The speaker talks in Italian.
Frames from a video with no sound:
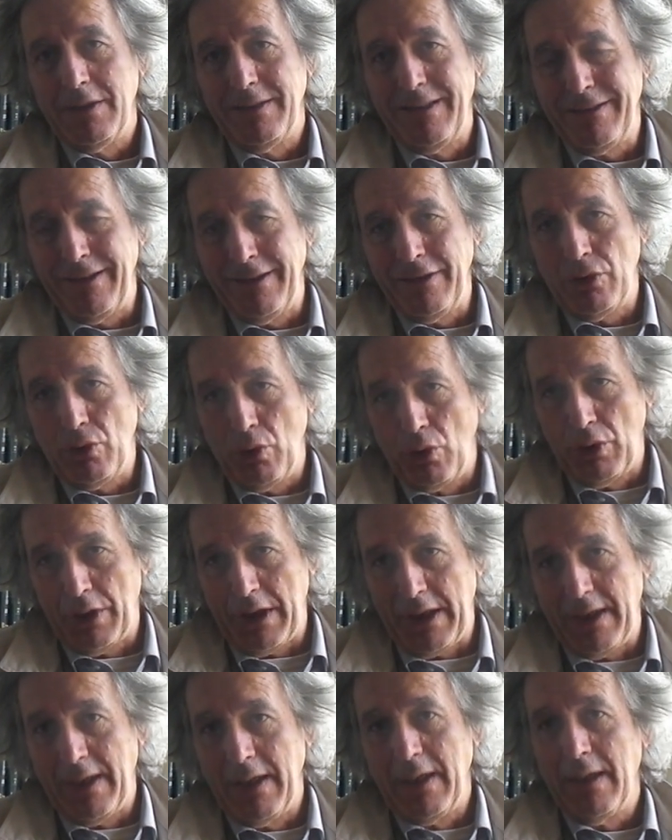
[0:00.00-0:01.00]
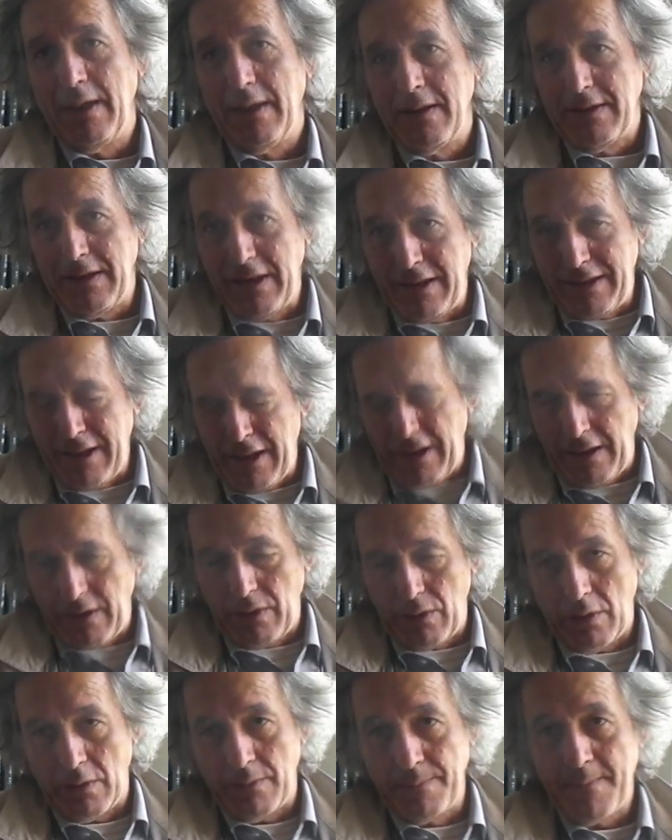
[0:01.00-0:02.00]
detentore Vabbè, ma questo non
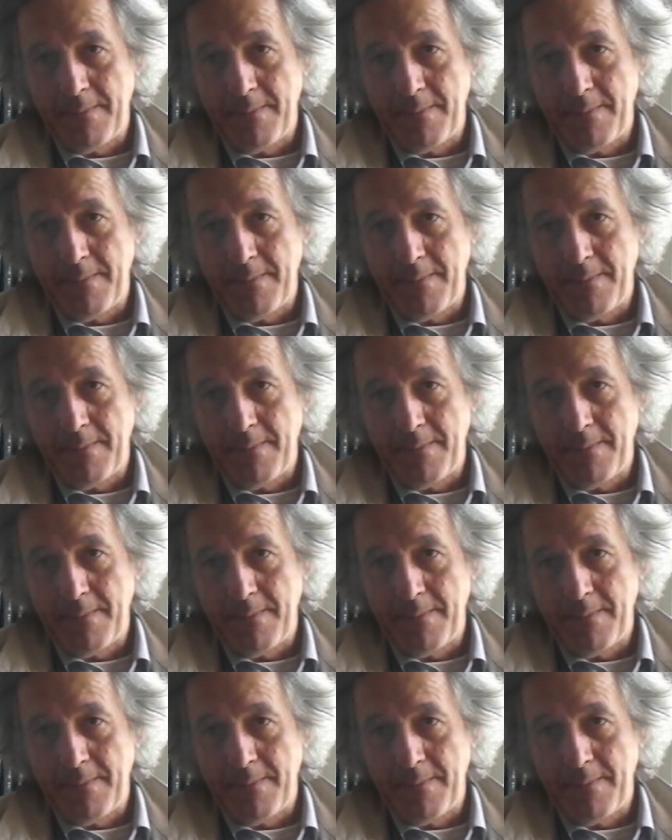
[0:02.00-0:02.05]
entriamo